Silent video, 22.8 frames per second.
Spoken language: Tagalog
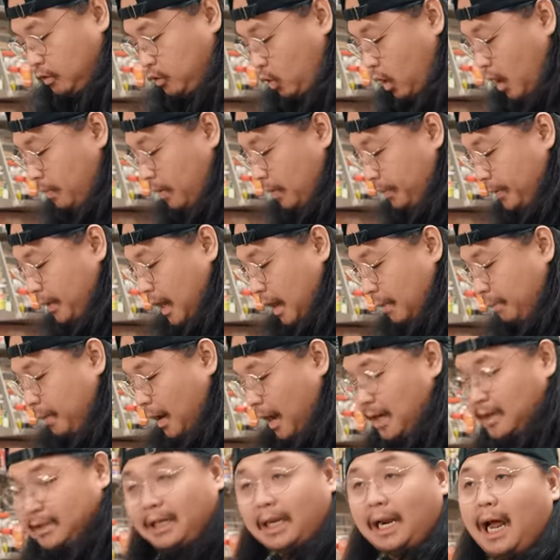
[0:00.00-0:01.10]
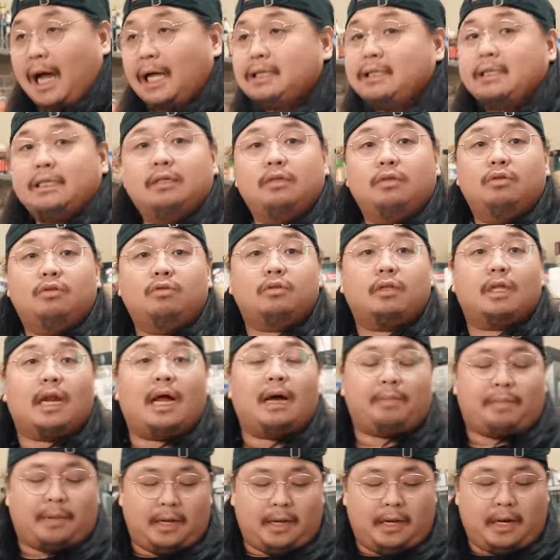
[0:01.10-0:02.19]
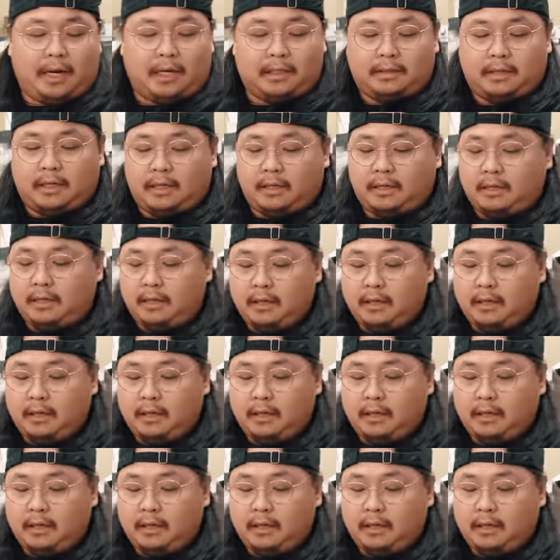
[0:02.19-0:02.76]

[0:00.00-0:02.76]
So habang pinapaalsa natin yung tinapay natin,